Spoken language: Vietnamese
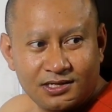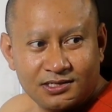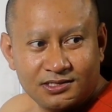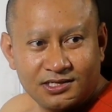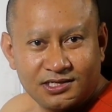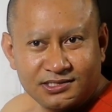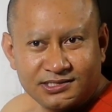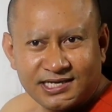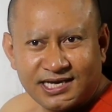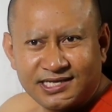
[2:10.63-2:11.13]

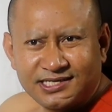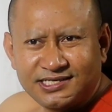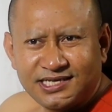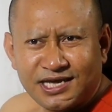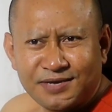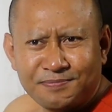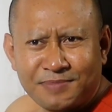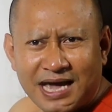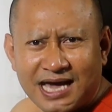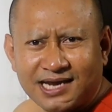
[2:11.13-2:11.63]
dương chân
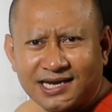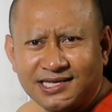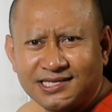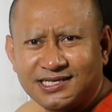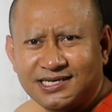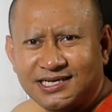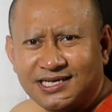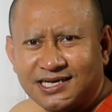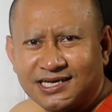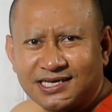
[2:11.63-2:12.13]
dây bàn ấy
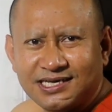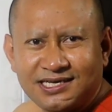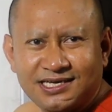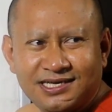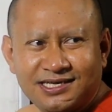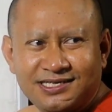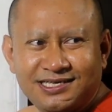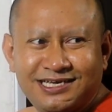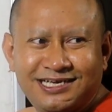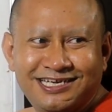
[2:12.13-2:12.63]
tên kia
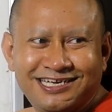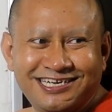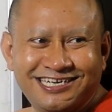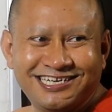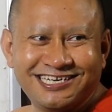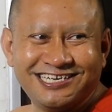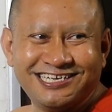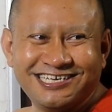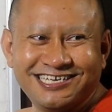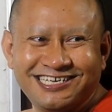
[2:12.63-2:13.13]
kia
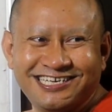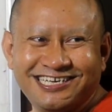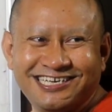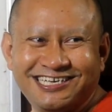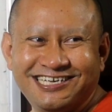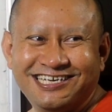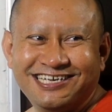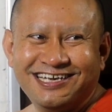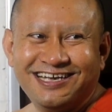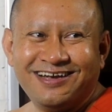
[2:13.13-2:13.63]

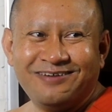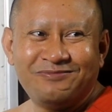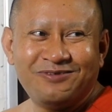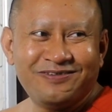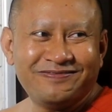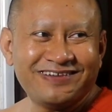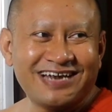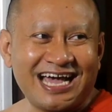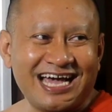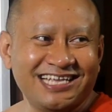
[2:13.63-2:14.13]

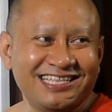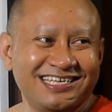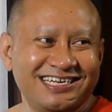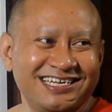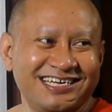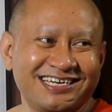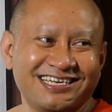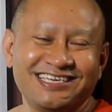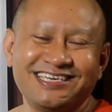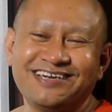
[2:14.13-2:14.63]
vòng đai
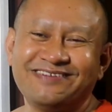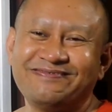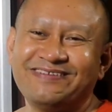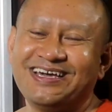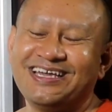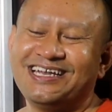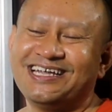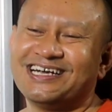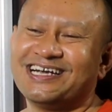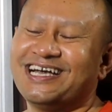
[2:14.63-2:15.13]
tên kia
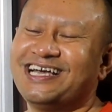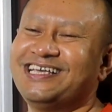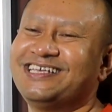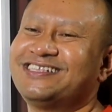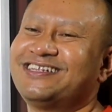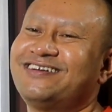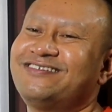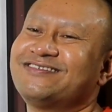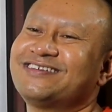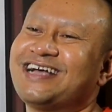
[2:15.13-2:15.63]
men đừng ấy
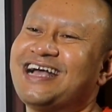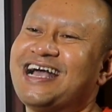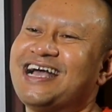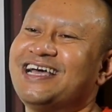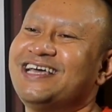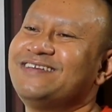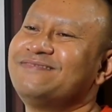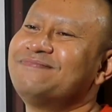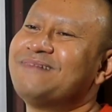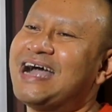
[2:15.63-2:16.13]
trâu cà
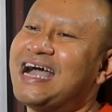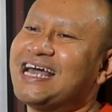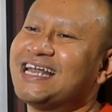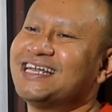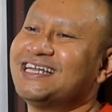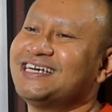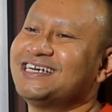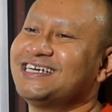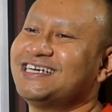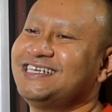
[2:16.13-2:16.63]
ấy
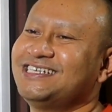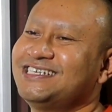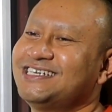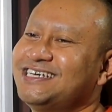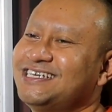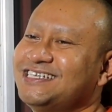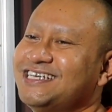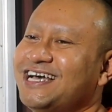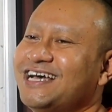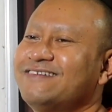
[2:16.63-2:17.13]
bàn đừng ấy
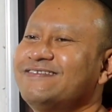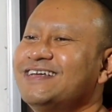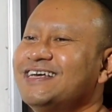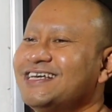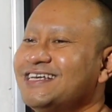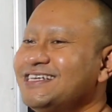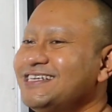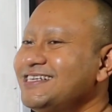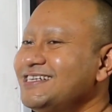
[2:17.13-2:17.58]
giờ giờ nè